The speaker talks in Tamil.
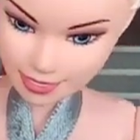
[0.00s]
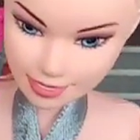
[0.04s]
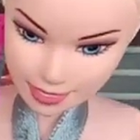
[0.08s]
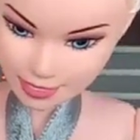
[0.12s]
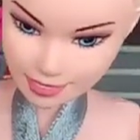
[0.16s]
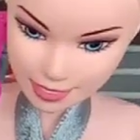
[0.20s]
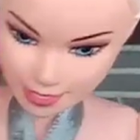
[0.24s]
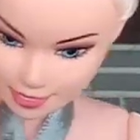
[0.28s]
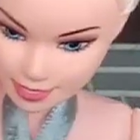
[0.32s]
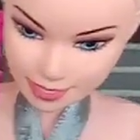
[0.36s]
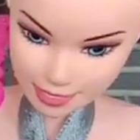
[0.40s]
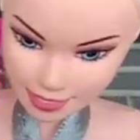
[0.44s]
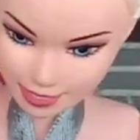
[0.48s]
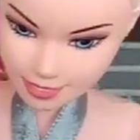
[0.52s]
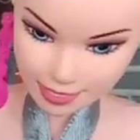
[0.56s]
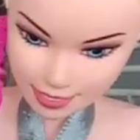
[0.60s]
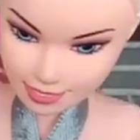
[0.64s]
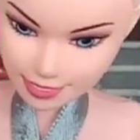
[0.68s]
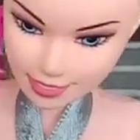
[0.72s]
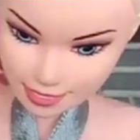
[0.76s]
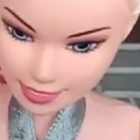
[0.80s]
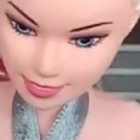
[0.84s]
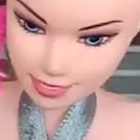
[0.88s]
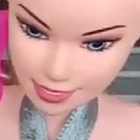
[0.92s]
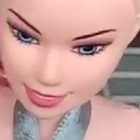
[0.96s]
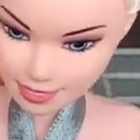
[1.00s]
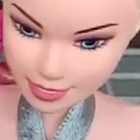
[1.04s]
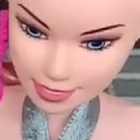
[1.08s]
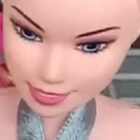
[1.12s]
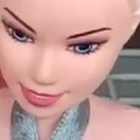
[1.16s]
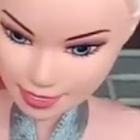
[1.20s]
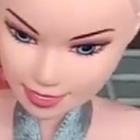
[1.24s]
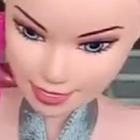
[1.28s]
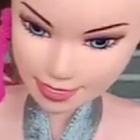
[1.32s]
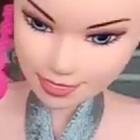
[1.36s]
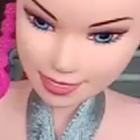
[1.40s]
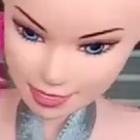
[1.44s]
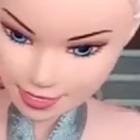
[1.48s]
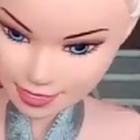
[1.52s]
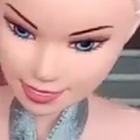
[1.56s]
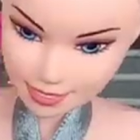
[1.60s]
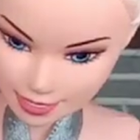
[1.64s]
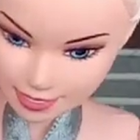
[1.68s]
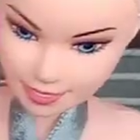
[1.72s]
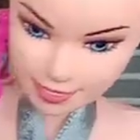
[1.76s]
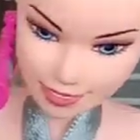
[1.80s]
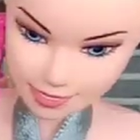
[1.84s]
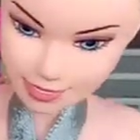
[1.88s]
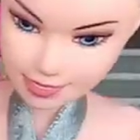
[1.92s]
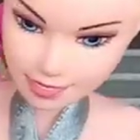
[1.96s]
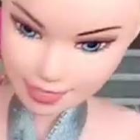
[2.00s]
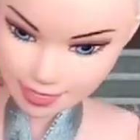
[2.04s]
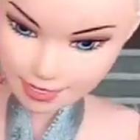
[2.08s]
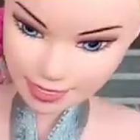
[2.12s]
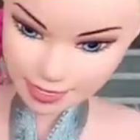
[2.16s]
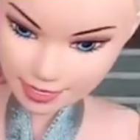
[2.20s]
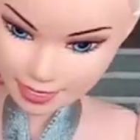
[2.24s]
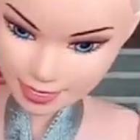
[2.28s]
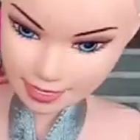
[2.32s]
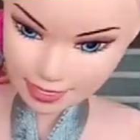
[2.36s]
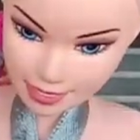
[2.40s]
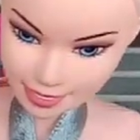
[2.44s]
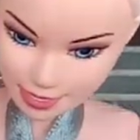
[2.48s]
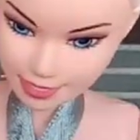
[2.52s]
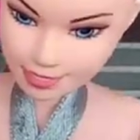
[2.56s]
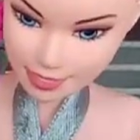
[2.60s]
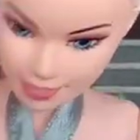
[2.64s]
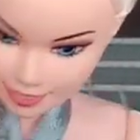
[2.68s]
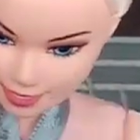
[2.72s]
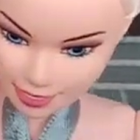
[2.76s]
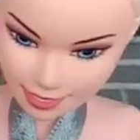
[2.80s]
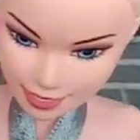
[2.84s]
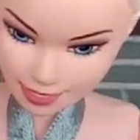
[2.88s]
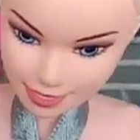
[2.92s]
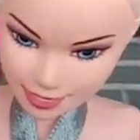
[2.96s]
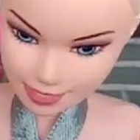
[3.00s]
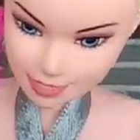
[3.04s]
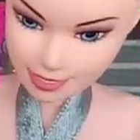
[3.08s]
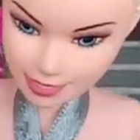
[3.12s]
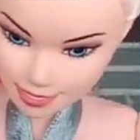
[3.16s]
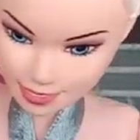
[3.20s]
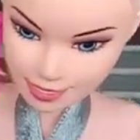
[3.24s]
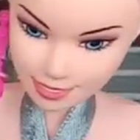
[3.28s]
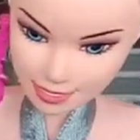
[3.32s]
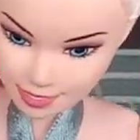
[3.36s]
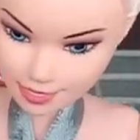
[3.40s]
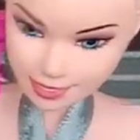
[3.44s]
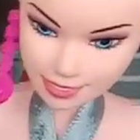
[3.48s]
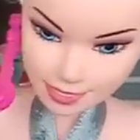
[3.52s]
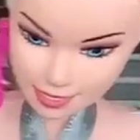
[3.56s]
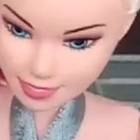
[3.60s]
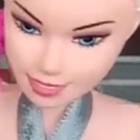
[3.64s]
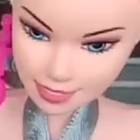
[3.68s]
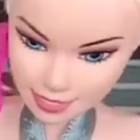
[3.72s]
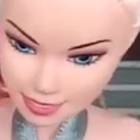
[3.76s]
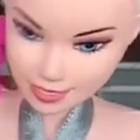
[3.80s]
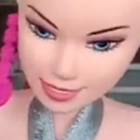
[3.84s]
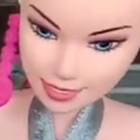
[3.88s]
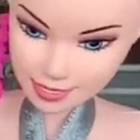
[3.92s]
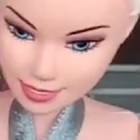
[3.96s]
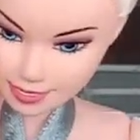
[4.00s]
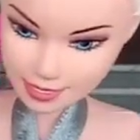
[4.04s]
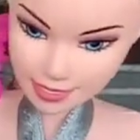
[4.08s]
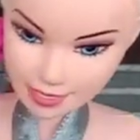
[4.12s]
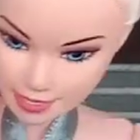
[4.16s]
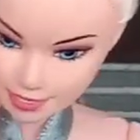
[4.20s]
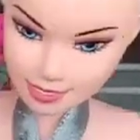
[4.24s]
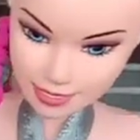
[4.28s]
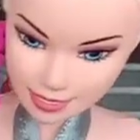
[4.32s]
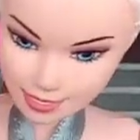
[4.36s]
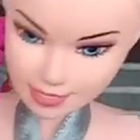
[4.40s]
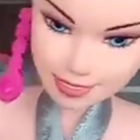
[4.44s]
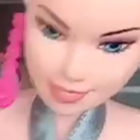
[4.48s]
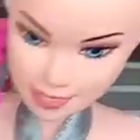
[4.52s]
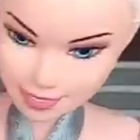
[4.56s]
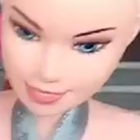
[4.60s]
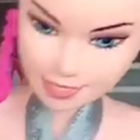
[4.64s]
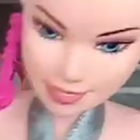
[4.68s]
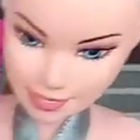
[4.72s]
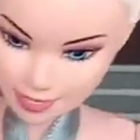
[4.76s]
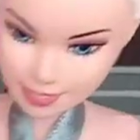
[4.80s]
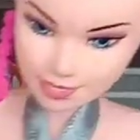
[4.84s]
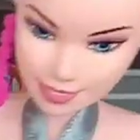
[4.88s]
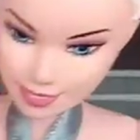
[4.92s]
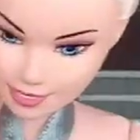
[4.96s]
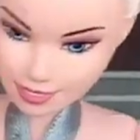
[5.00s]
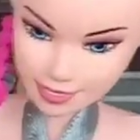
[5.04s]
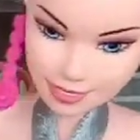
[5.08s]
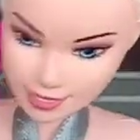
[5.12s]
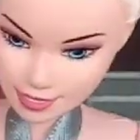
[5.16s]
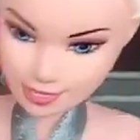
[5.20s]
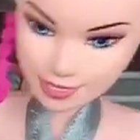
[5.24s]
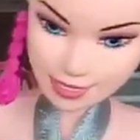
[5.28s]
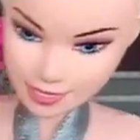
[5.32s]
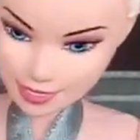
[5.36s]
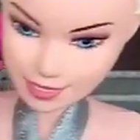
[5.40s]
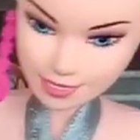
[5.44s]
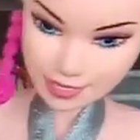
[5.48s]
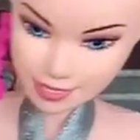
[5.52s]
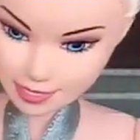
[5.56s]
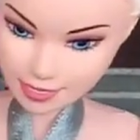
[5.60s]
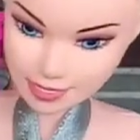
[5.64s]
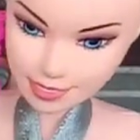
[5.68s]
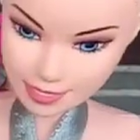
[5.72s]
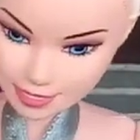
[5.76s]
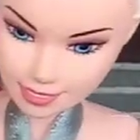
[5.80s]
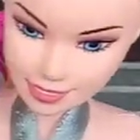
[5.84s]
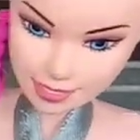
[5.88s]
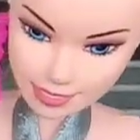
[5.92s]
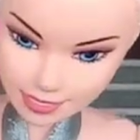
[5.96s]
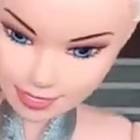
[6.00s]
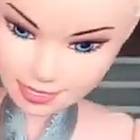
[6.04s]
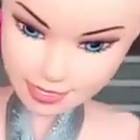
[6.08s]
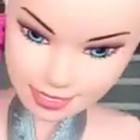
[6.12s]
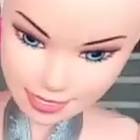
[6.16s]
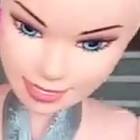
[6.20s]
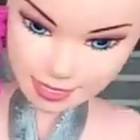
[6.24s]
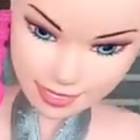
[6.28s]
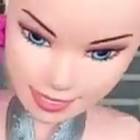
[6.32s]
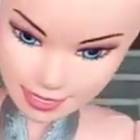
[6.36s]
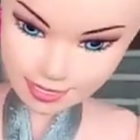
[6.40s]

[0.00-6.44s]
என்ன காரம் தான் கொஞ்சம் தூக்கலாக இருக்குது பட் ஓகே இந்த கிளைமேட்டுக்கு இந்த காரம் தான் கரெக்டாக இருக்கும் ஓகே சூப்பு நல்லா இருக்குது நெக்ஸ்ட்